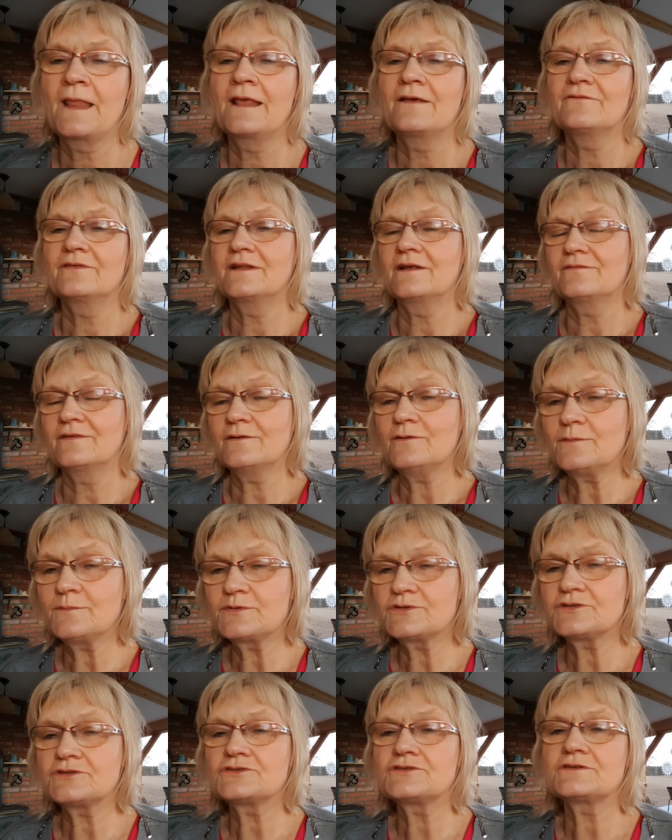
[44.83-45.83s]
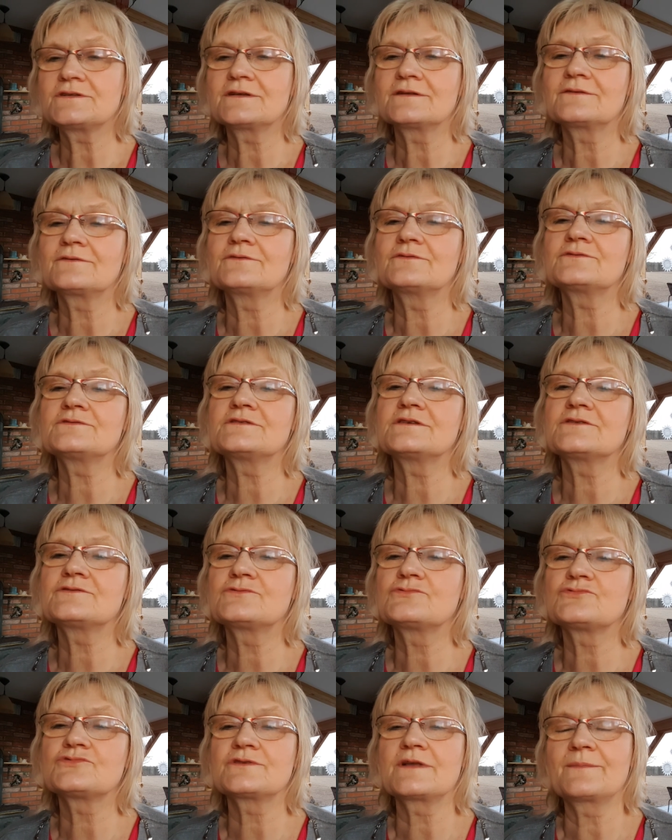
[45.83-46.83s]
Wydawałoby się, że ten kurs
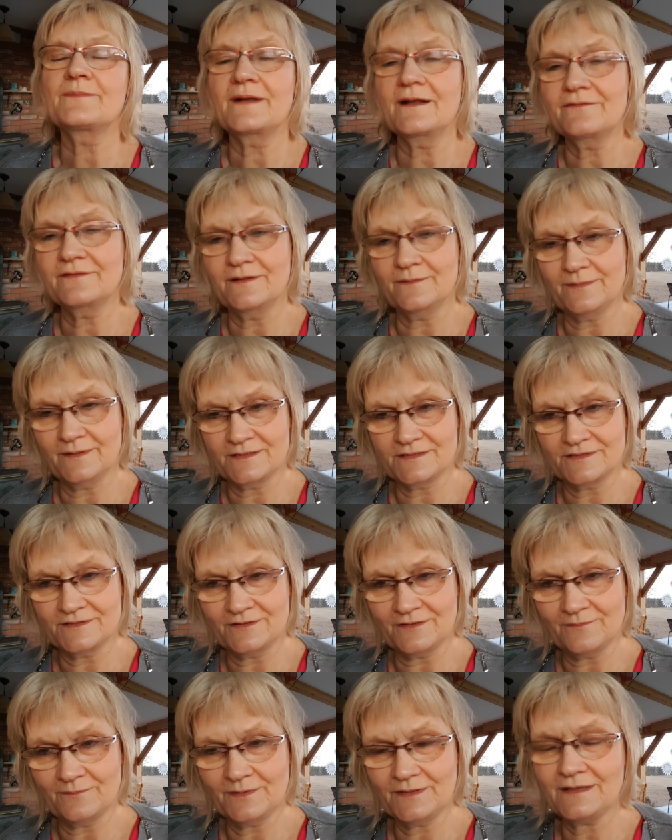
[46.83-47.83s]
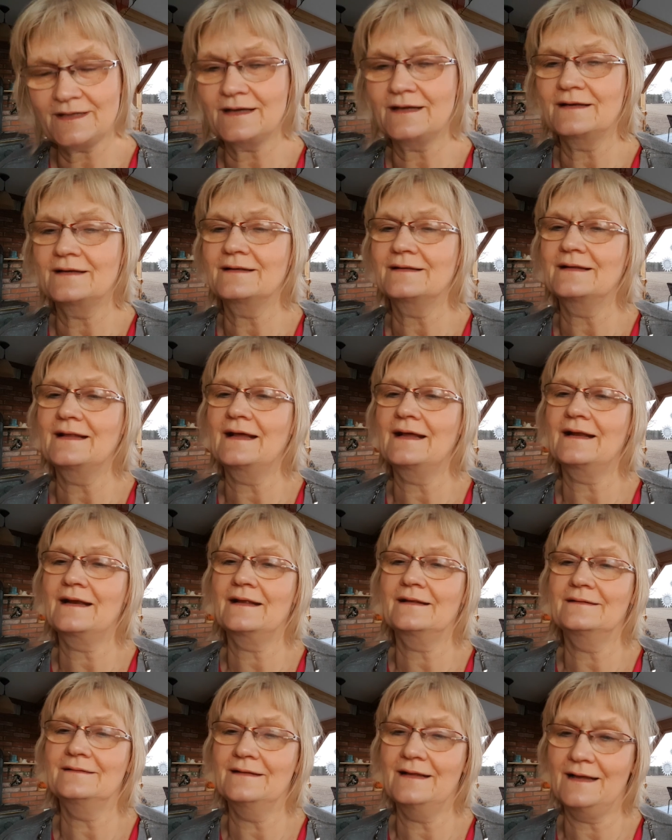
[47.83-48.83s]
jest już naprawdę bardzo dobry, ale
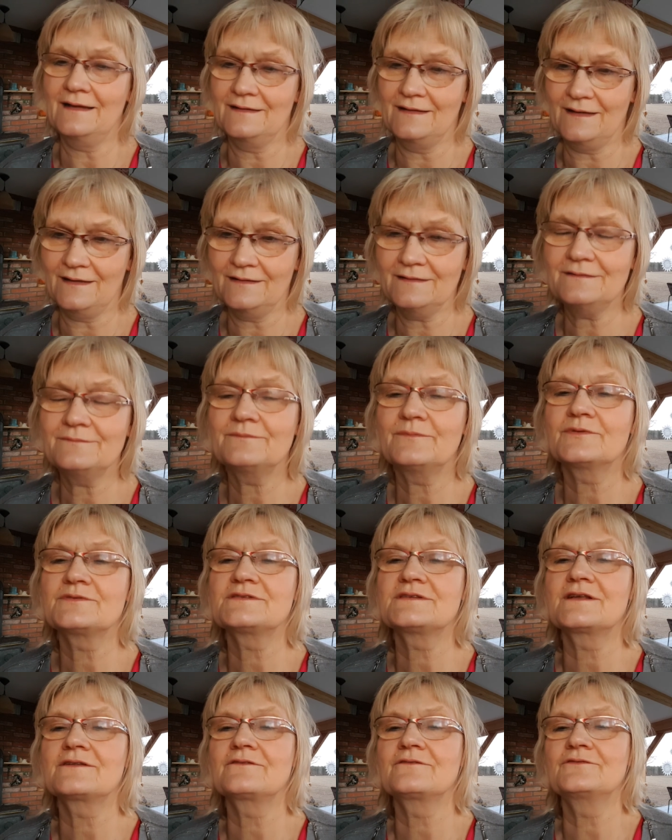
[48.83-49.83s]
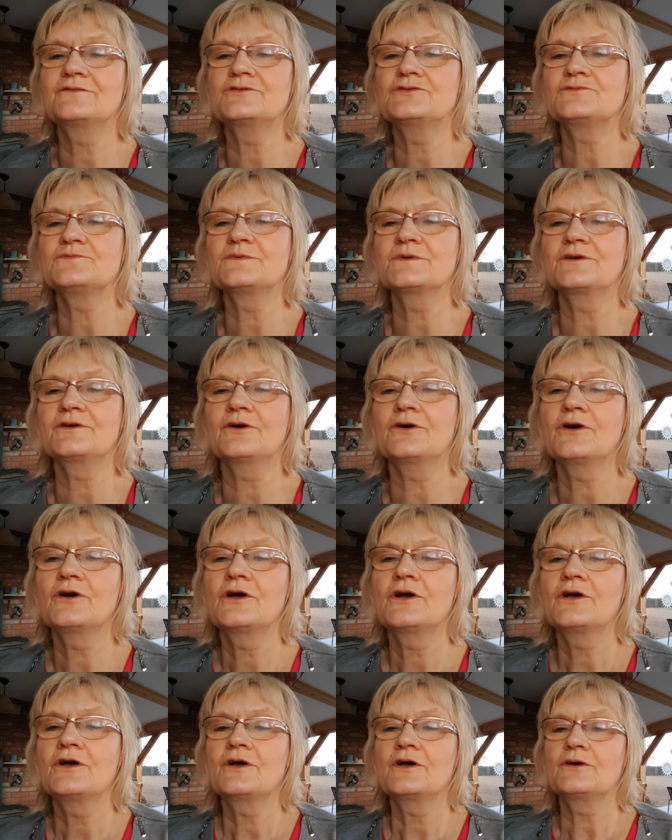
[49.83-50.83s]
na, nadal postanowiliśmy go
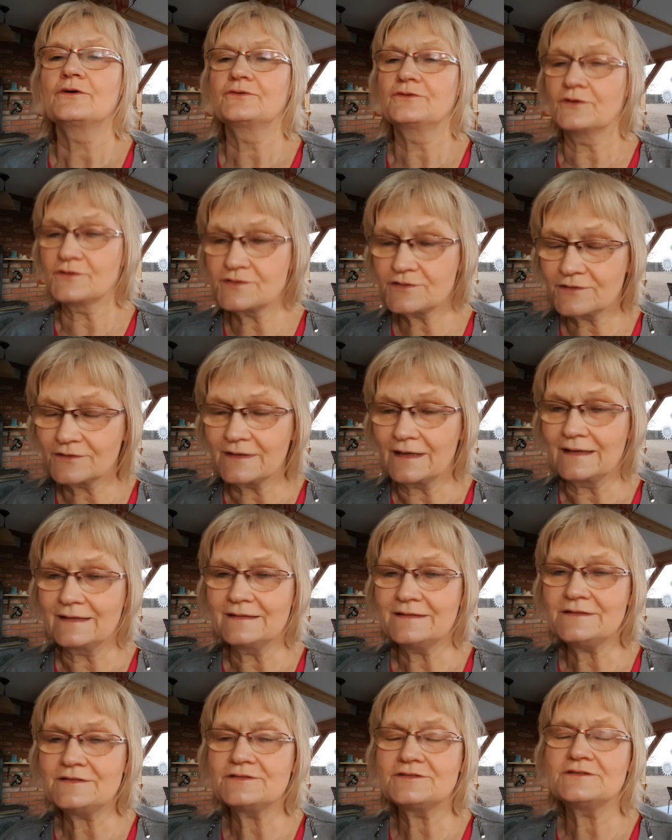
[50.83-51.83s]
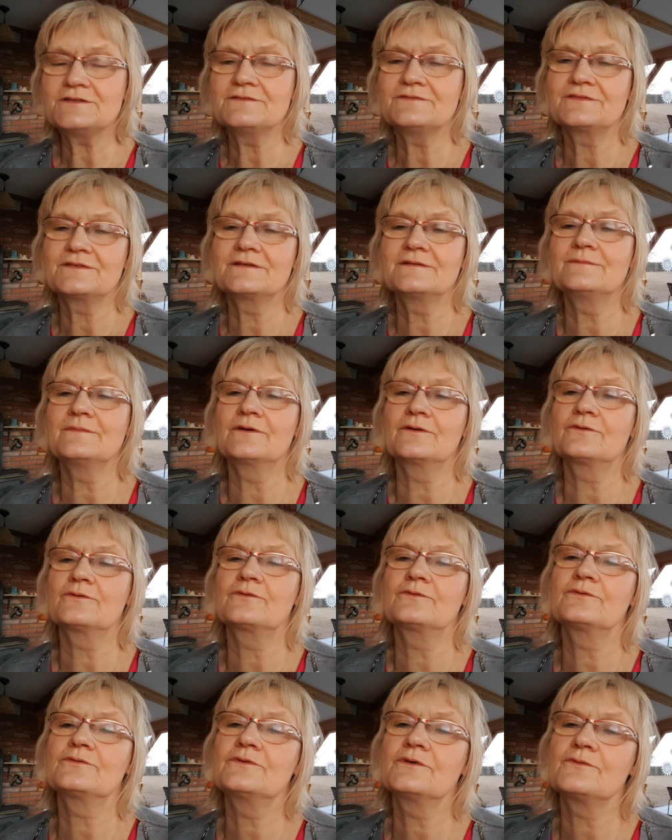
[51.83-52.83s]
doskonalić i w tym
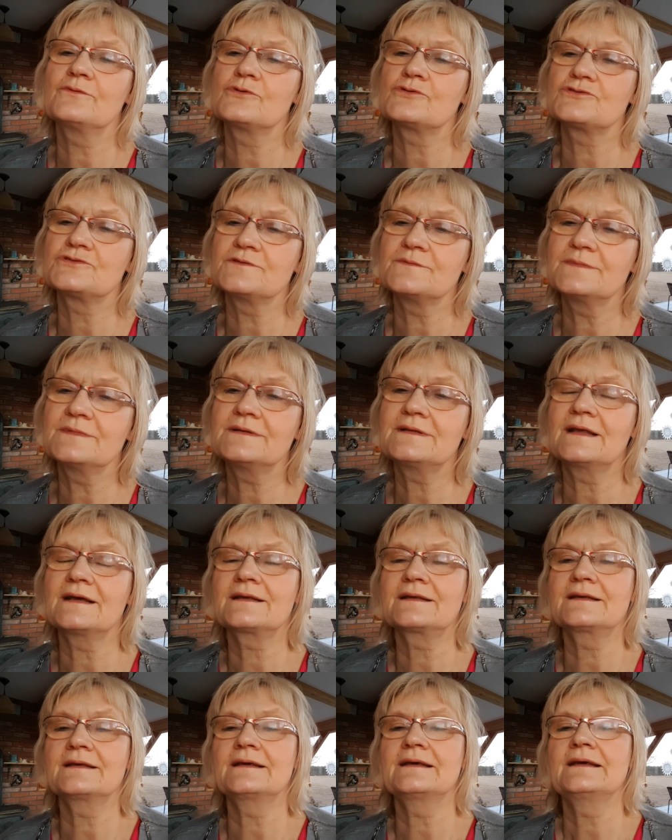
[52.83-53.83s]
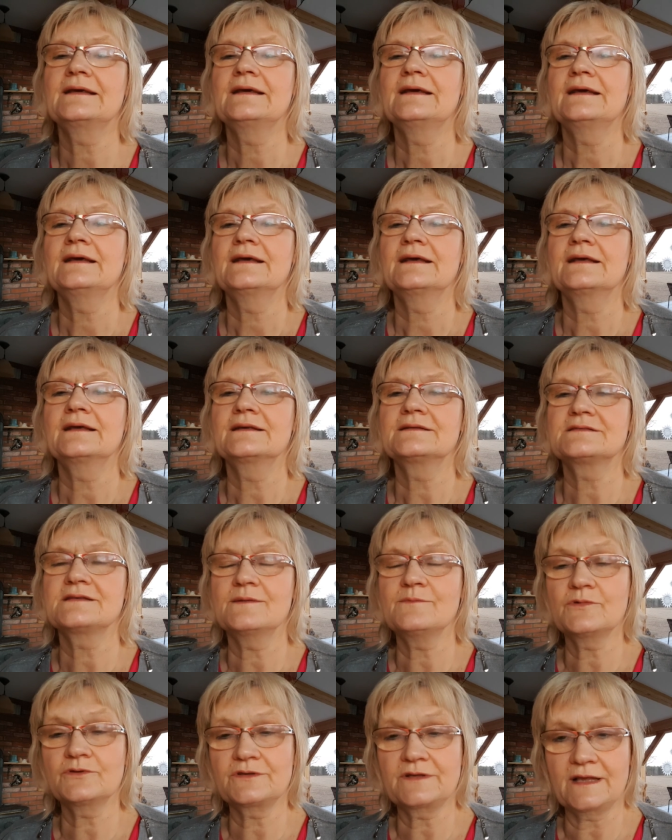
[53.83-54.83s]
roku dołożymy takie E,
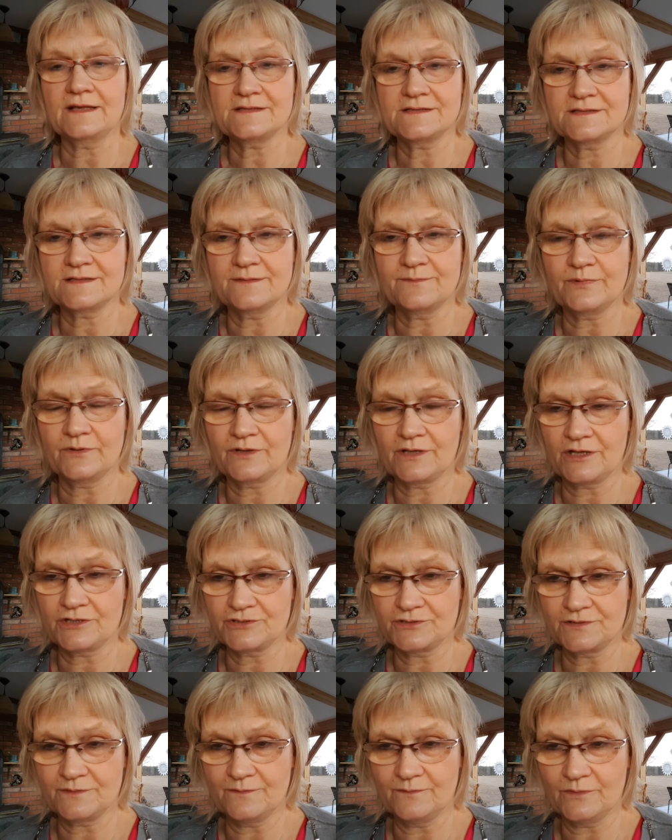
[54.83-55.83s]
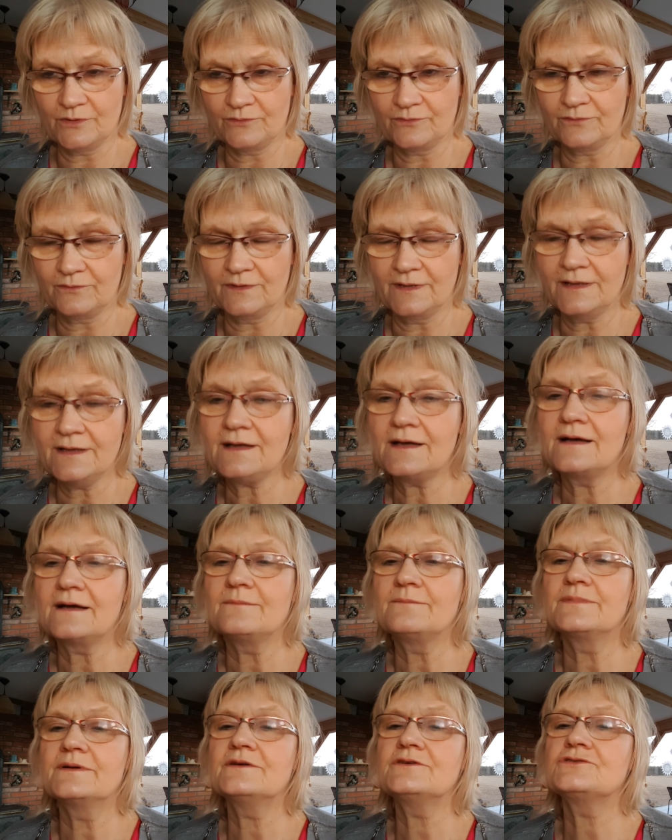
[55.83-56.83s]
samotesty po każdym module,
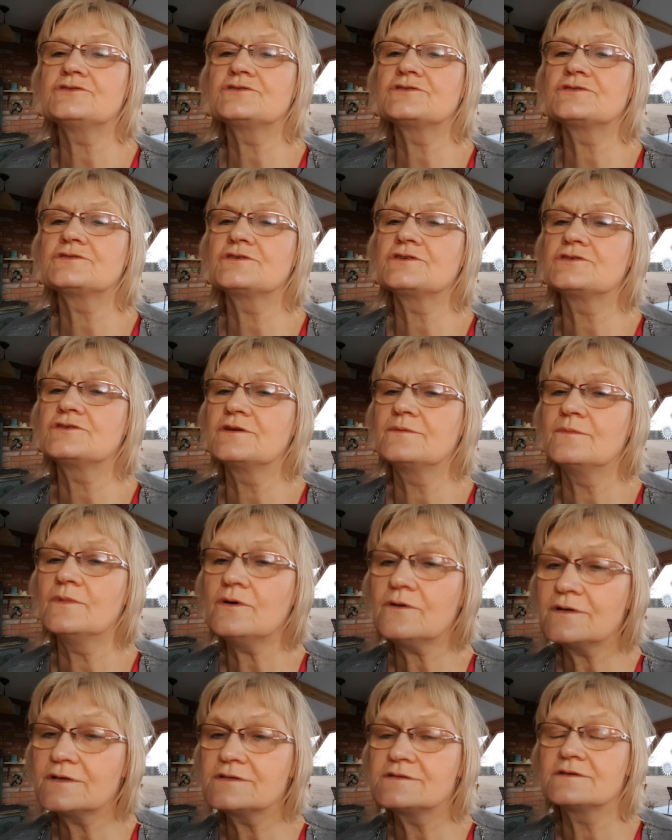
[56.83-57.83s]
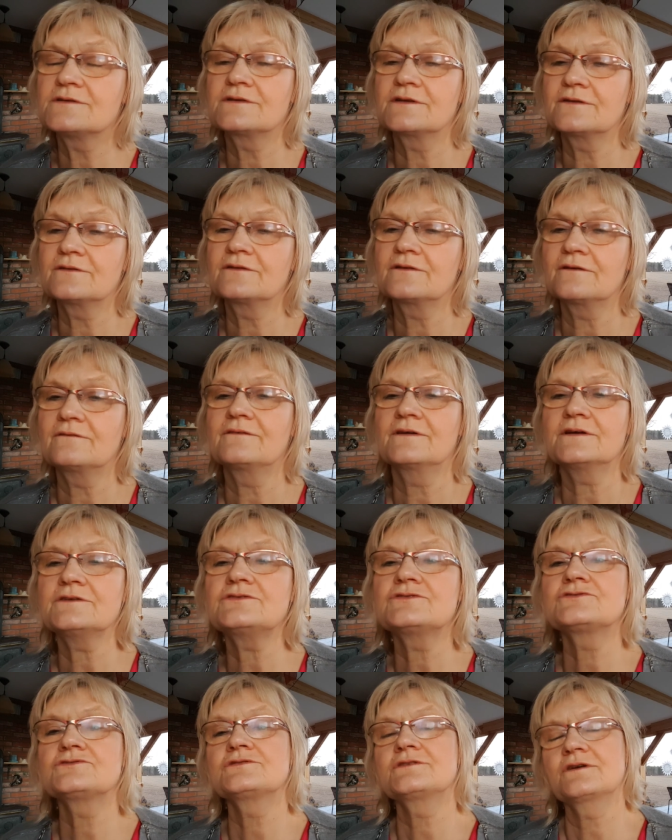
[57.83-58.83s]
abyście się mogli zorientować,
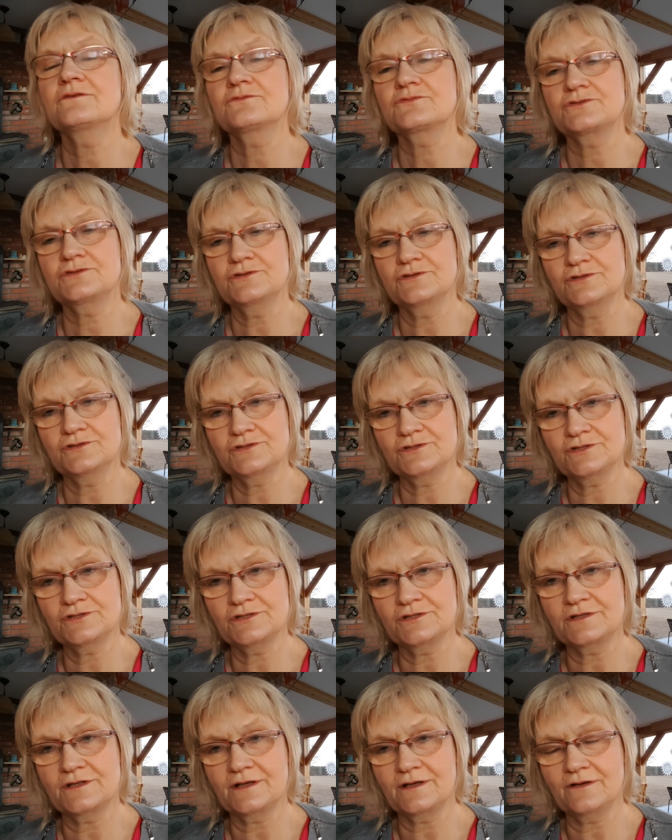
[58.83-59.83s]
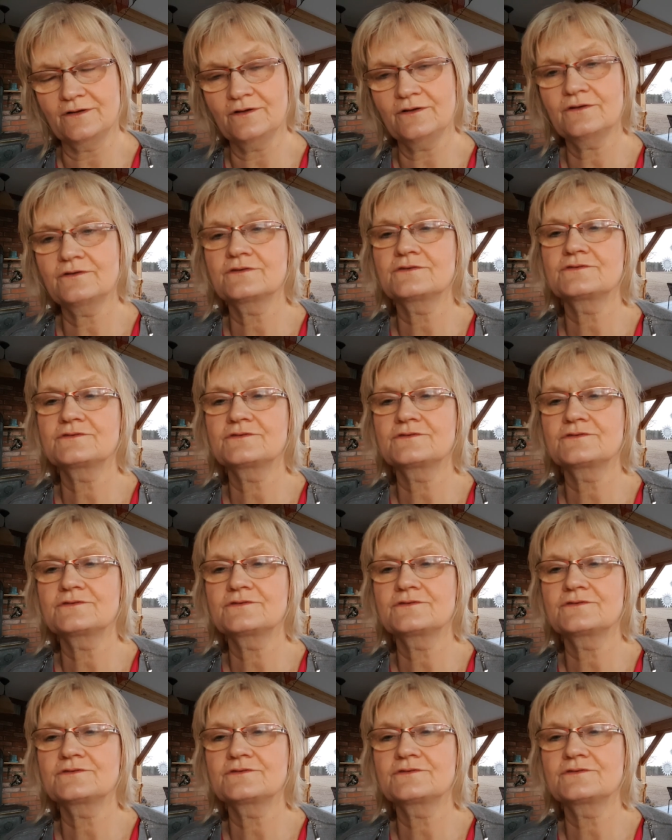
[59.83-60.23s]
czy nauczyliście się tego,